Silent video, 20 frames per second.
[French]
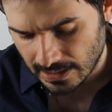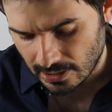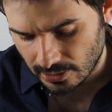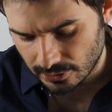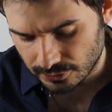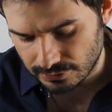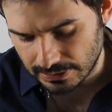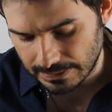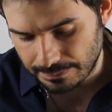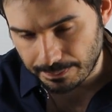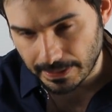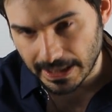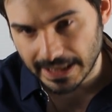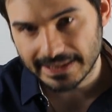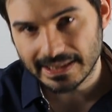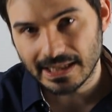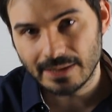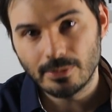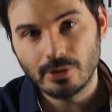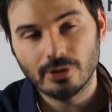Ensuite, pas
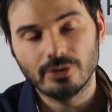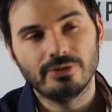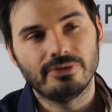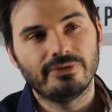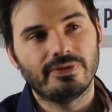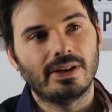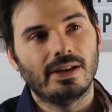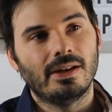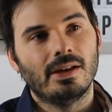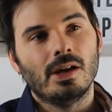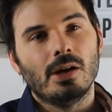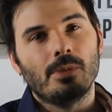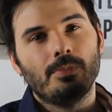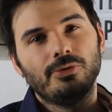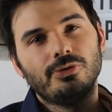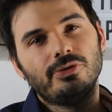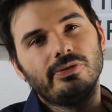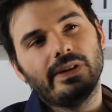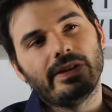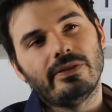être un mort de faim.
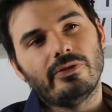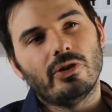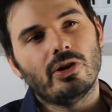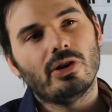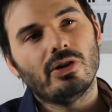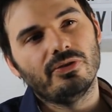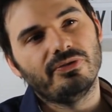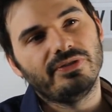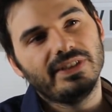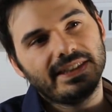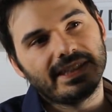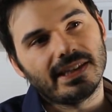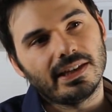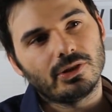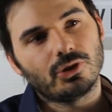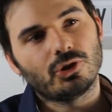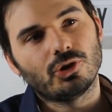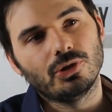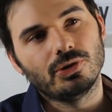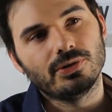Plus tu vas avoir envie de
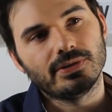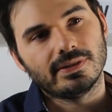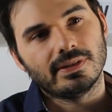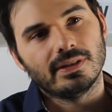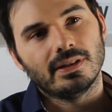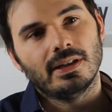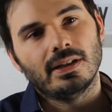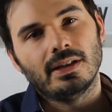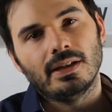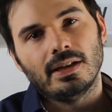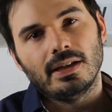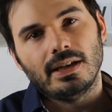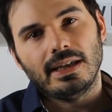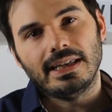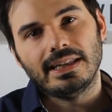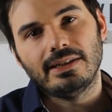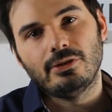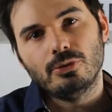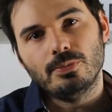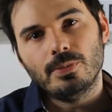quelque chose
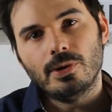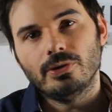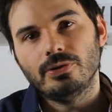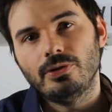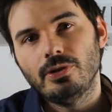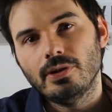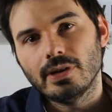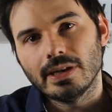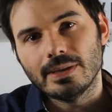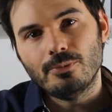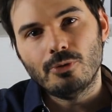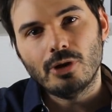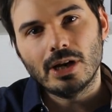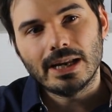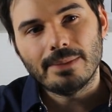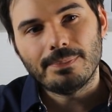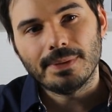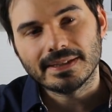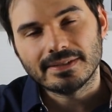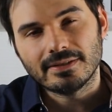et être demandeur, et moins
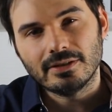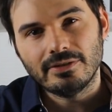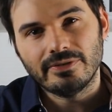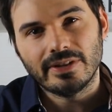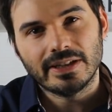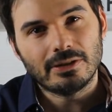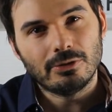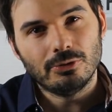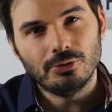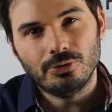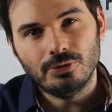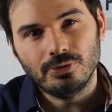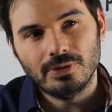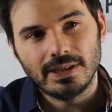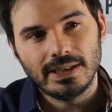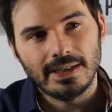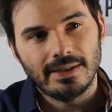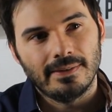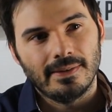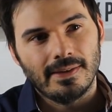la personne va te le
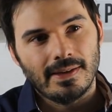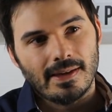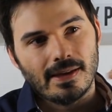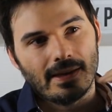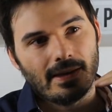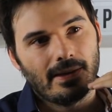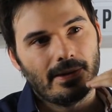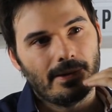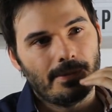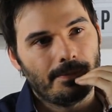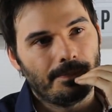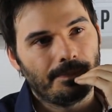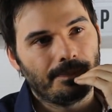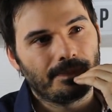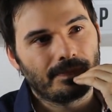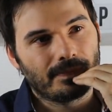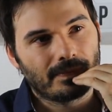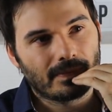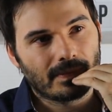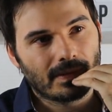donner.
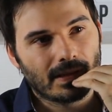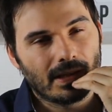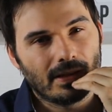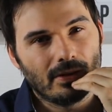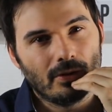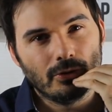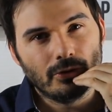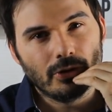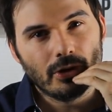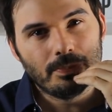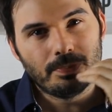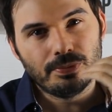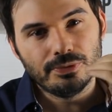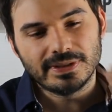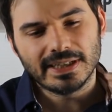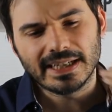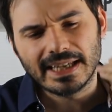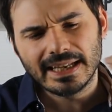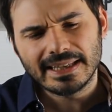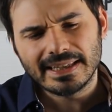Euh, on donne
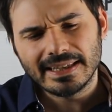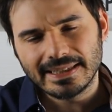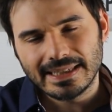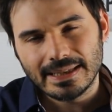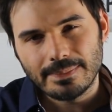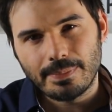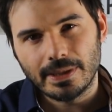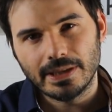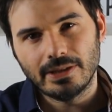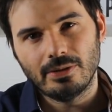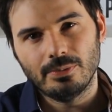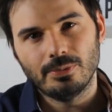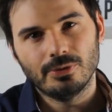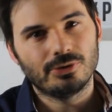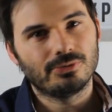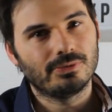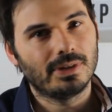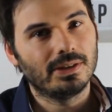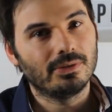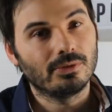plus à quelqu'un qui n'est pas dans le
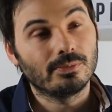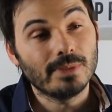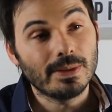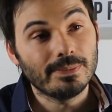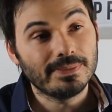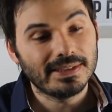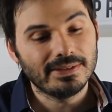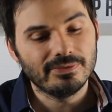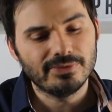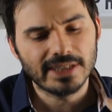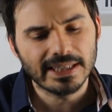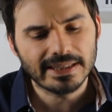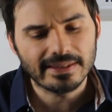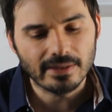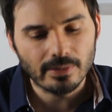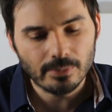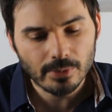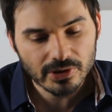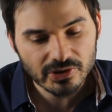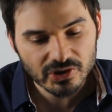besoin. Donc même si vous êtes
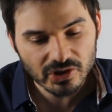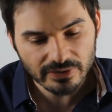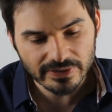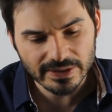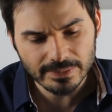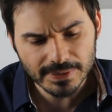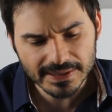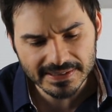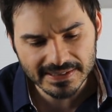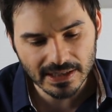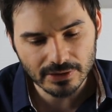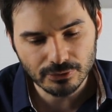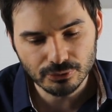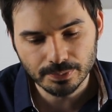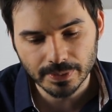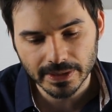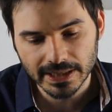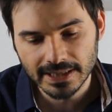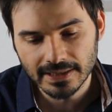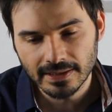en mode j'ai envie de baiser à tout
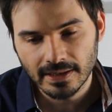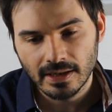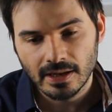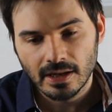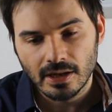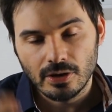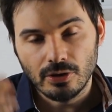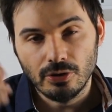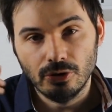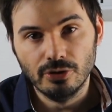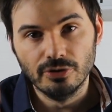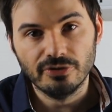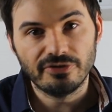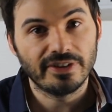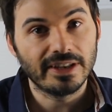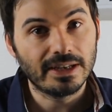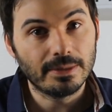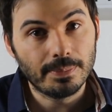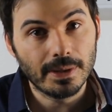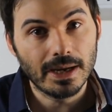prix, ne
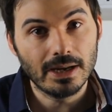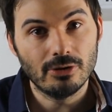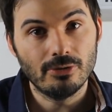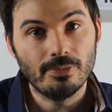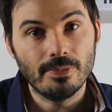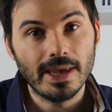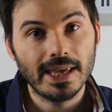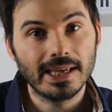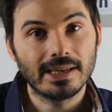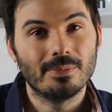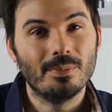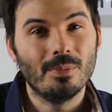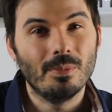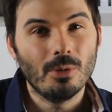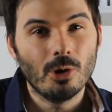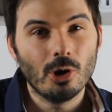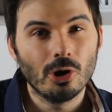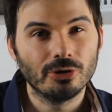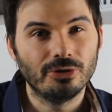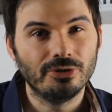faites pas le mec
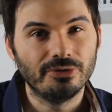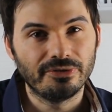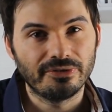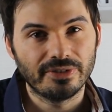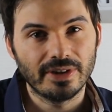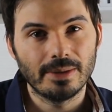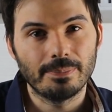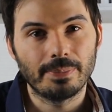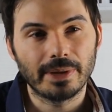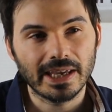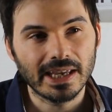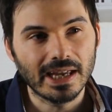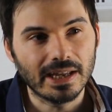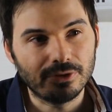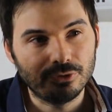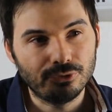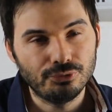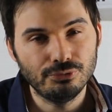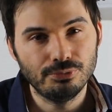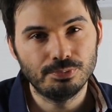mort de faim, prêt à
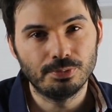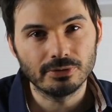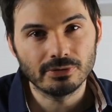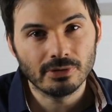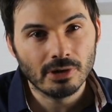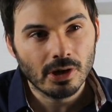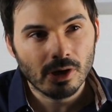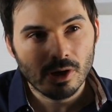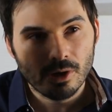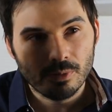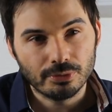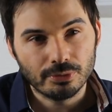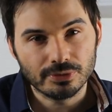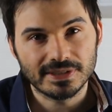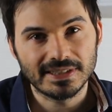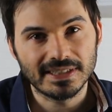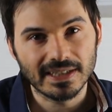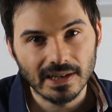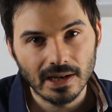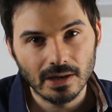tout pour,
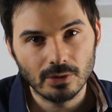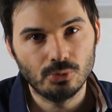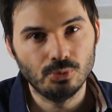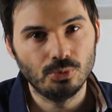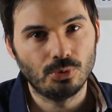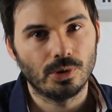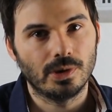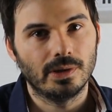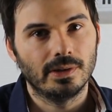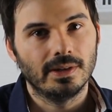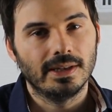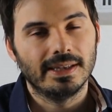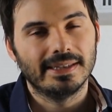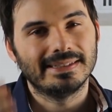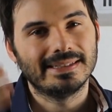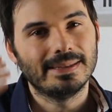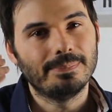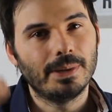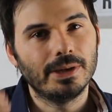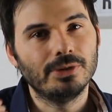tirer un coup. quoi.
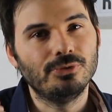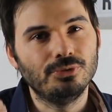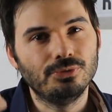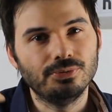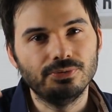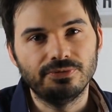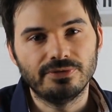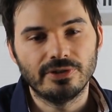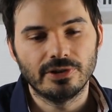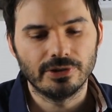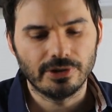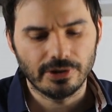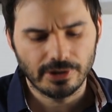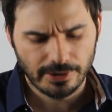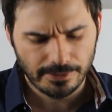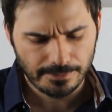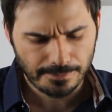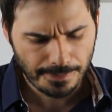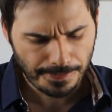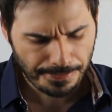C'est pas du tout vendeur.